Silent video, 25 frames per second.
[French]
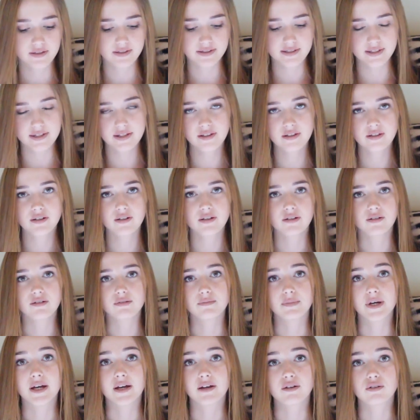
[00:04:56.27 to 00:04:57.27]
C'est
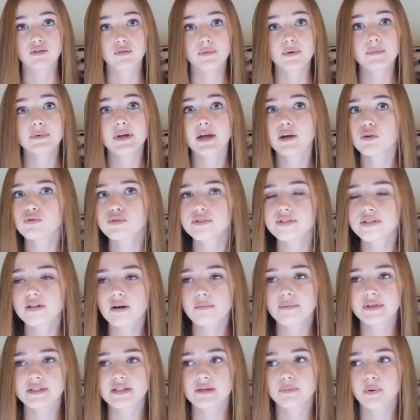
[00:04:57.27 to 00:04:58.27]
bah quand même
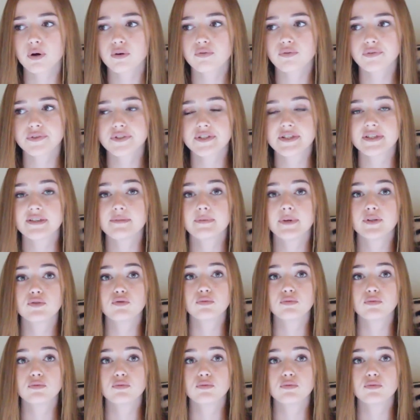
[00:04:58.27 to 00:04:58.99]
réussir mes épreuves anticipées